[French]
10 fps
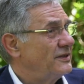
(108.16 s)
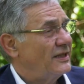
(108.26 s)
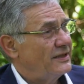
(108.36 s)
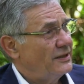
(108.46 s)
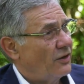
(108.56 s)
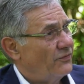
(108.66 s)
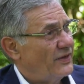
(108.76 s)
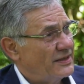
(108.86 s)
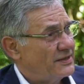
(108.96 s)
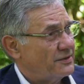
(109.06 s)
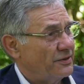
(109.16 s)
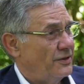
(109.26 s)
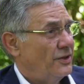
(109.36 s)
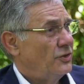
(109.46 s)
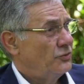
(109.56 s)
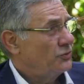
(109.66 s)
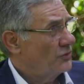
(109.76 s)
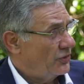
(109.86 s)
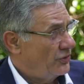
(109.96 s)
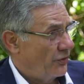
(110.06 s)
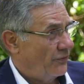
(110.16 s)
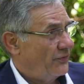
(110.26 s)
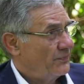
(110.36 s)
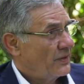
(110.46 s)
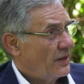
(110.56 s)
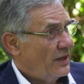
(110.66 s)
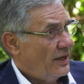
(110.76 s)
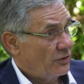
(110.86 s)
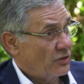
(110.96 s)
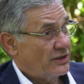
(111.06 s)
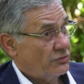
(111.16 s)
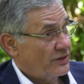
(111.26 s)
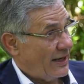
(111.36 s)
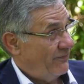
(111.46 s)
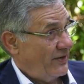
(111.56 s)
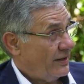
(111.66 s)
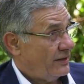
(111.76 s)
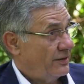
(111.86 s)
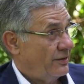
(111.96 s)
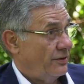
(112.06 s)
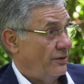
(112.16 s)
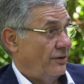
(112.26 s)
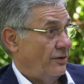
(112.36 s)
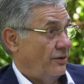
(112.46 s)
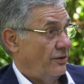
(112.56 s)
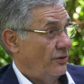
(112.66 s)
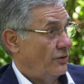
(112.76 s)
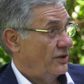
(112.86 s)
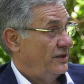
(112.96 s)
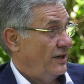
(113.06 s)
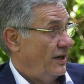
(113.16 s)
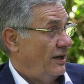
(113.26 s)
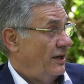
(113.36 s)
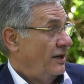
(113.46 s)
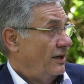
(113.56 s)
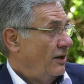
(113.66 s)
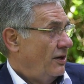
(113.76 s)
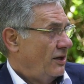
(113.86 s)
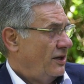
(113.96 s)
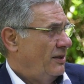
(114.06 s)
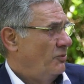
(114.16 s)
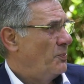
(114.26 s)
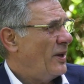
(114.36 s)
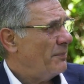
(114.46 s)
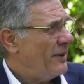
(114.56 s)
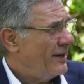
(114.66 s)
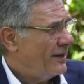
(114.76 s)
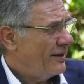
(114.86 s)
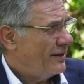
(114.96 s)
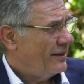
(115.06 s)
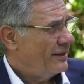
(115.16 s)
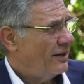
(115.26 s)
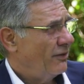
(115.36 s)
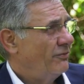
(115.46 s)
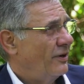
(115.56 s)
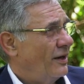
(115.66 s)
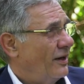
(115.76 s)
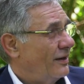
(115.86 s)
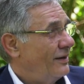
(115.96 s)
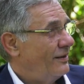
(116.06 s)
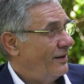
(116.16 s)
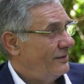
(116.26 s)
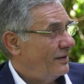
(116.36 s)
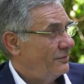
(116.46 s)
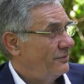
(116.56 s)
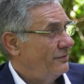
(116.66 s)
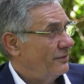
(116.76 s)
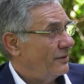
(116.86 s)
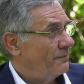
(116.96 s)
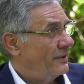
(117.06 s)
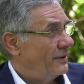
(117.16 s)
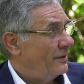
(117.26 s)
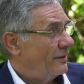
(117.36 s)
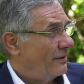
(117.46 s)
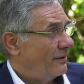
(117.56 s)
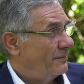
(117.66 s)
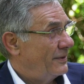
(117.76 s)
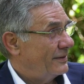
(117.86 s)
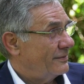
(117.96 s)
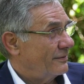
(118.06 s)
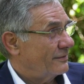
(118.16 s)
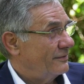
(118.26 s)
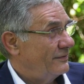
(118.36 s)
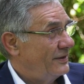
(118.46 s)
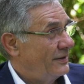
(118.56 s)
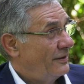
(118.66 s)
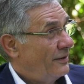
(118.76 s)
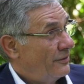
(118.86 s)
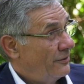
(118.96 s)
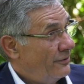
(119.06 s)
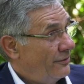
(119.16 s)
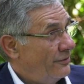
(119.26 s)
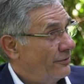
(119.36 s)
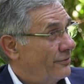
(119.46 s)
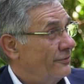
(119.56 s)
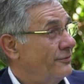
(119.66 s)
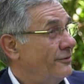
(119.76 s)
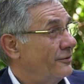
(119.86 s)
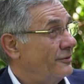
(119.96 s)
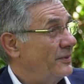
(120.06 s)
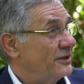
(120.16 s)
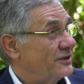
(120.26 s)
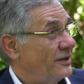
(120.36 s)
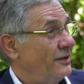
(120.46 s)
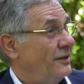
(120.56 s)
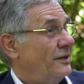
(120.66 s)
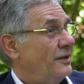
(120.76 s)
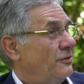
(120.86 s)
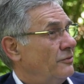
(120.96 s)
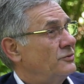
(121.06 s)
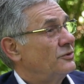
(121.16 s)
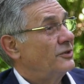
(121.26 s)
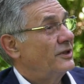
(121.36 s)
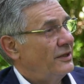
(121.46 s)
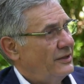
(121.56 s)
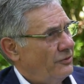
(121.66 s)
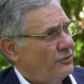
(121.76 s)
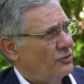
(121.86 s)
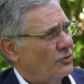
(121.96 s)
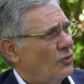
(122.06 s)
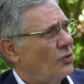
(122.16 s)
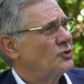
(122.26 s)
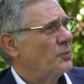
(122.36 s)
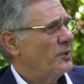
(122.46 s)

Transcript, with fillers: c'est-à-dire en face du Zollenhof. Et donc c'est une trame verte qui, est, qui nous permet d'avoir la nature en plein, en plein centre-ville, le long du Rode Bechel, sur lequel il y a une grosse